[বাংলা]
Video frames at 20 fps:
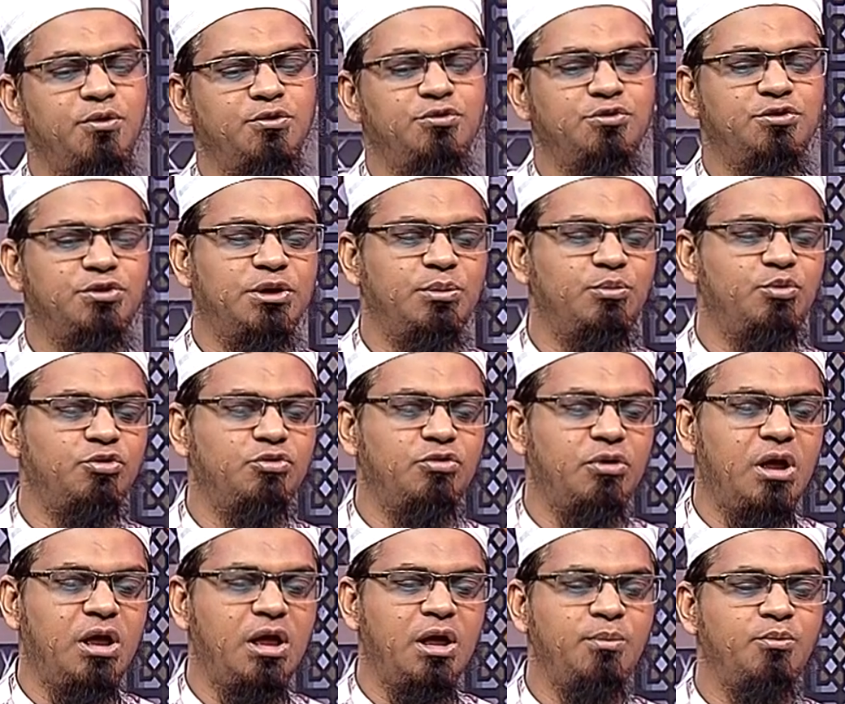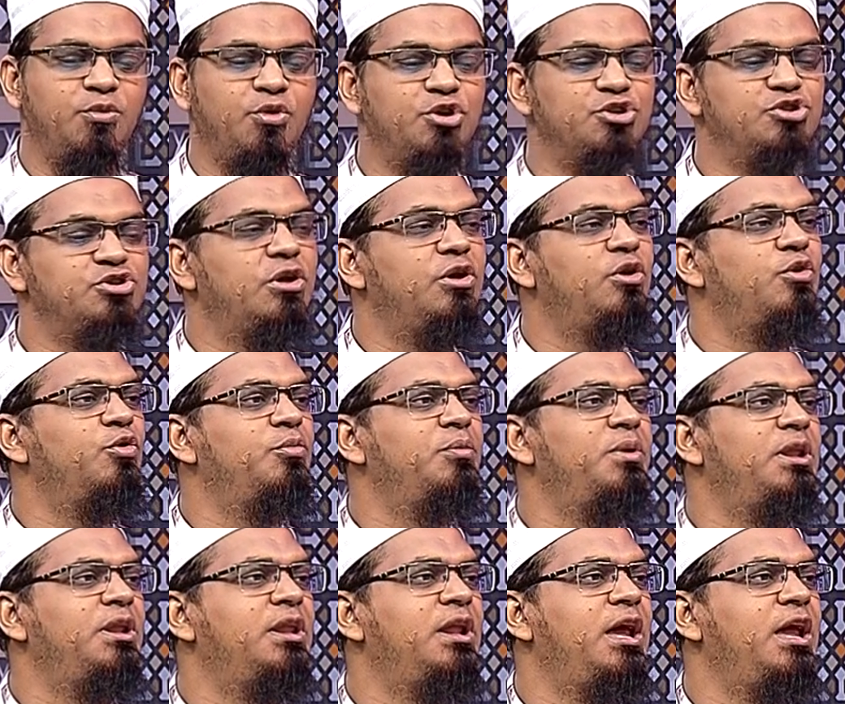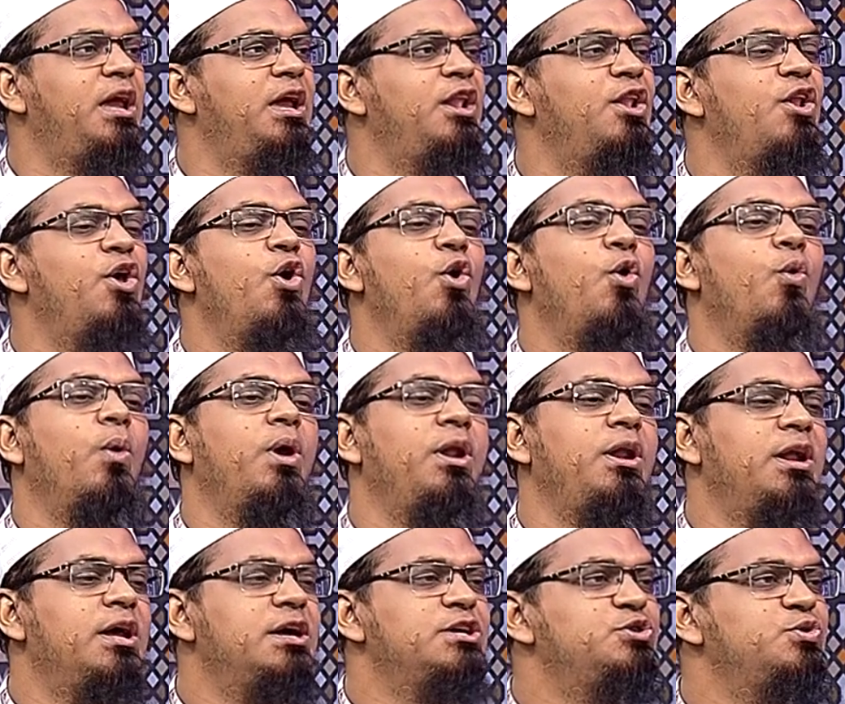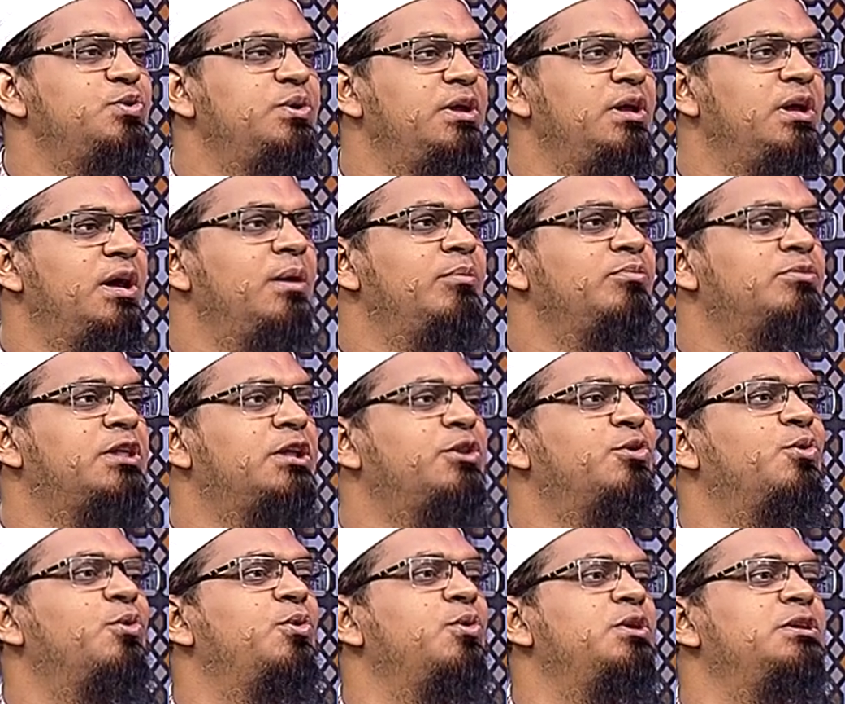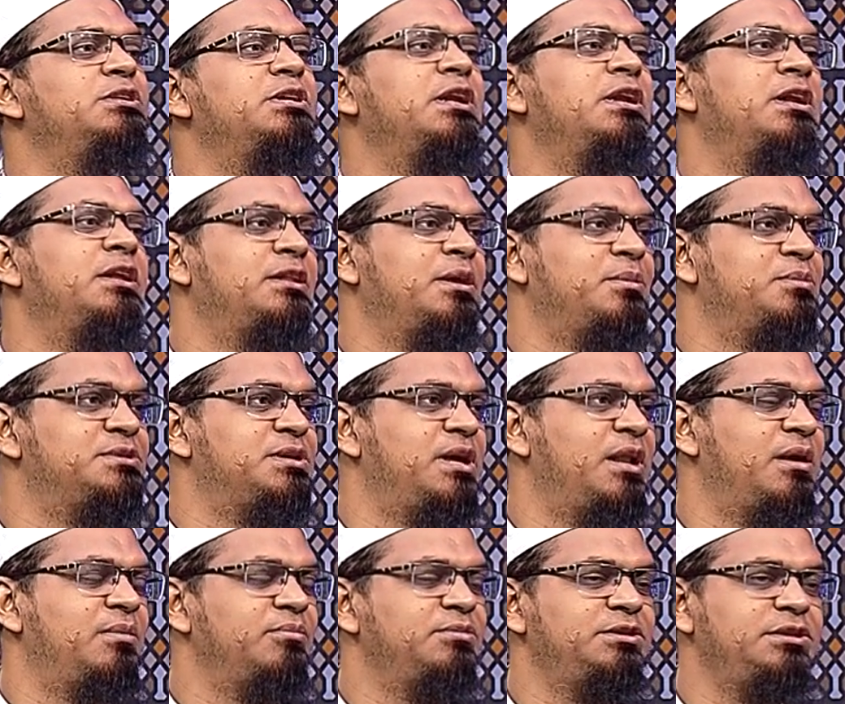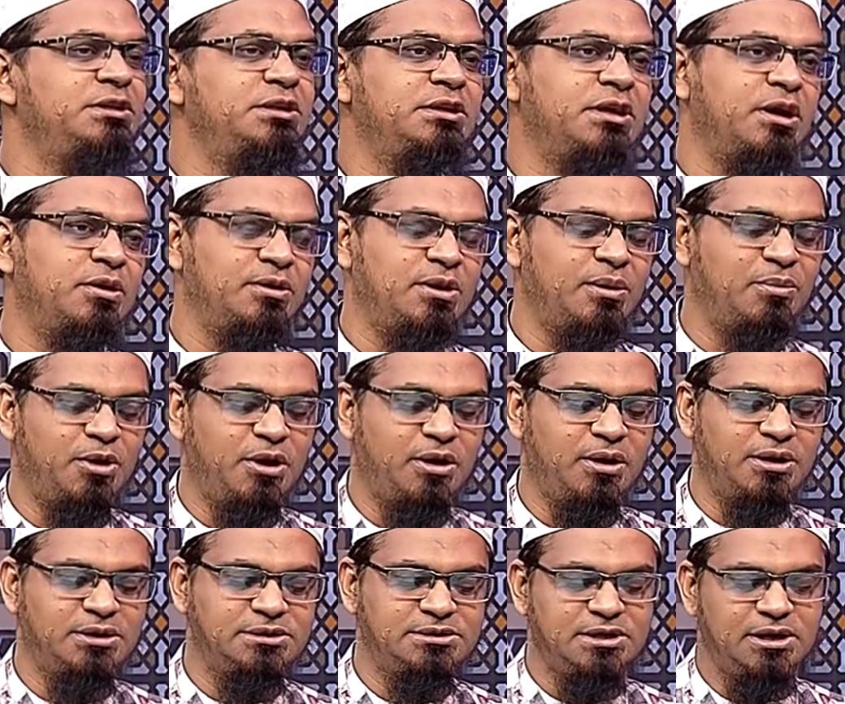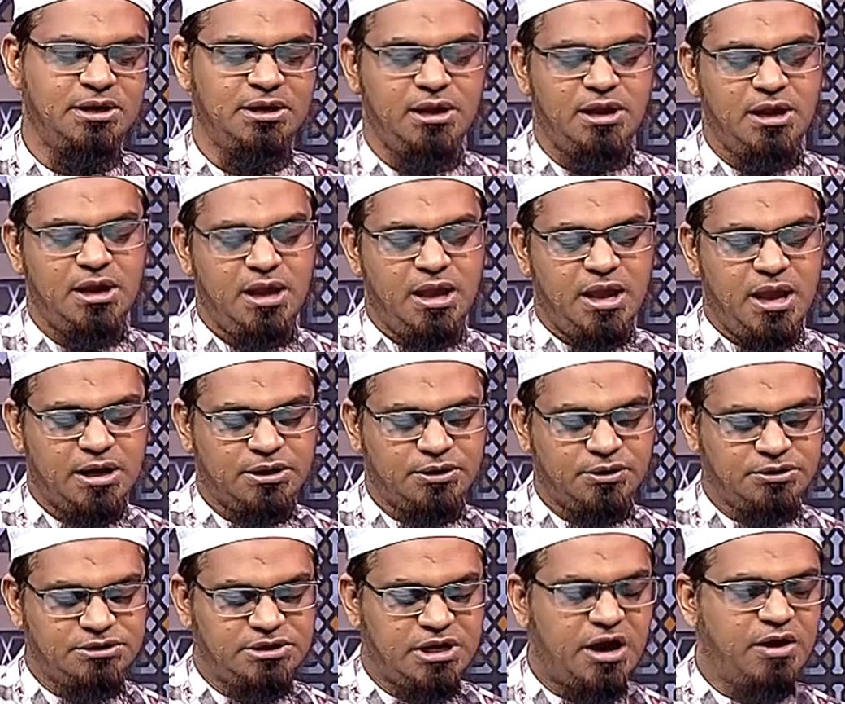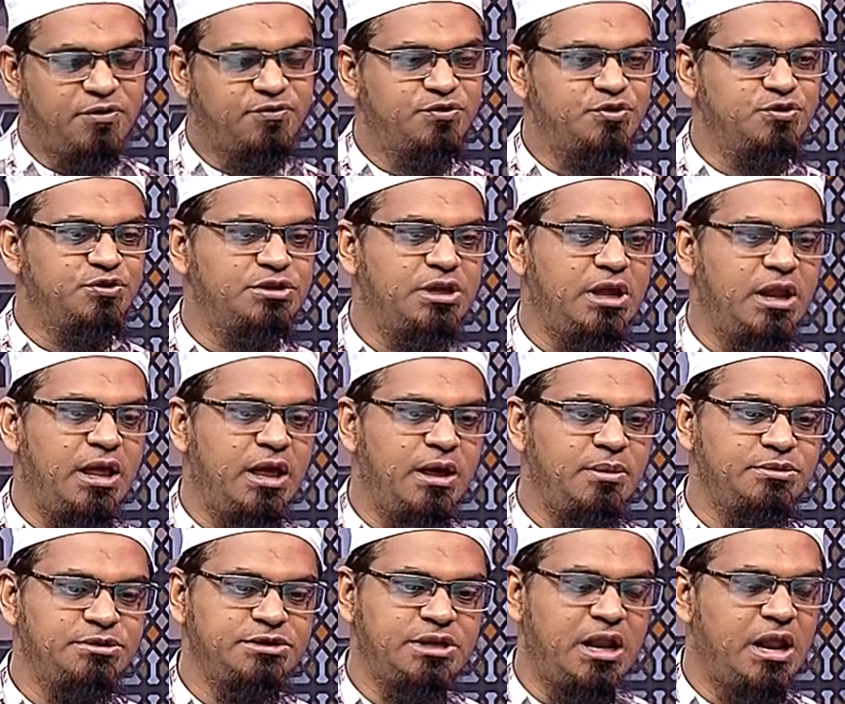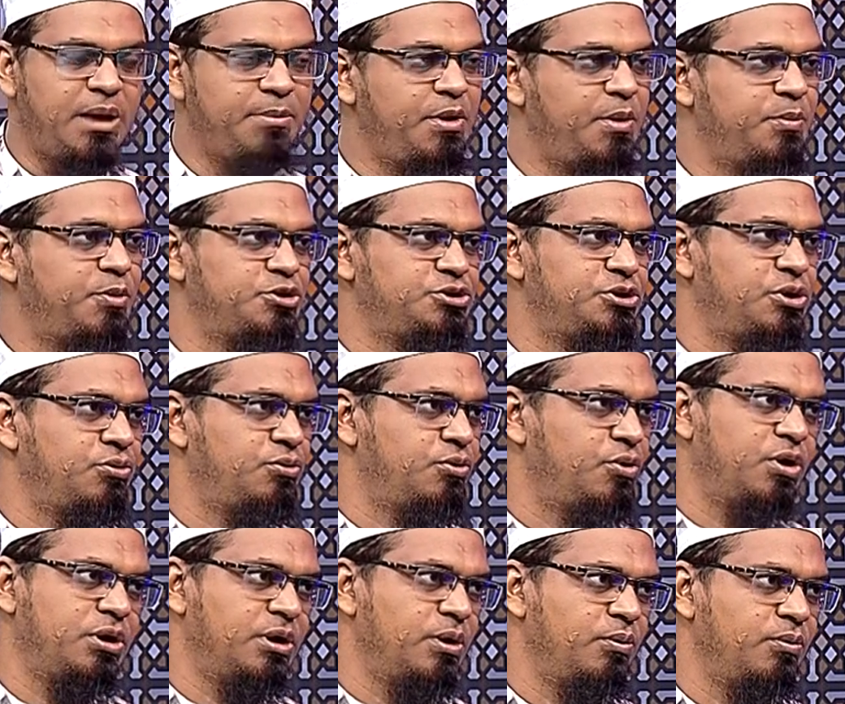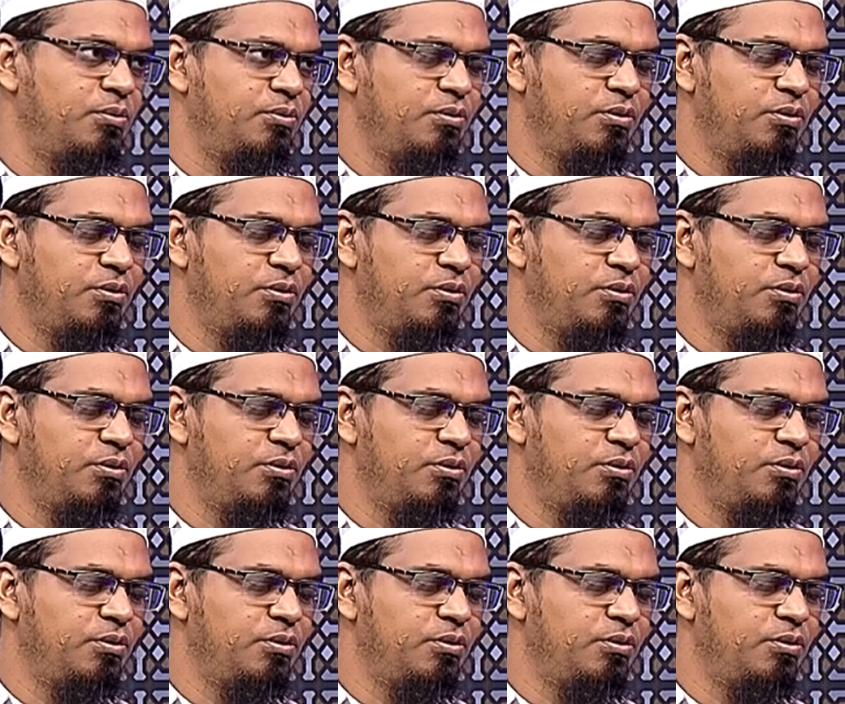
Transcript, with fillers: অতুত আম অসল্লু বিল্লাইল ওয়ান্নাসু নিয়াম তৎখুলুল জান্নাতাবি সালাম তিনটা কথা বলা হয়েছে একটা হচ্ছে আফসুস সালাম সালামের প্রচলন ঘটাও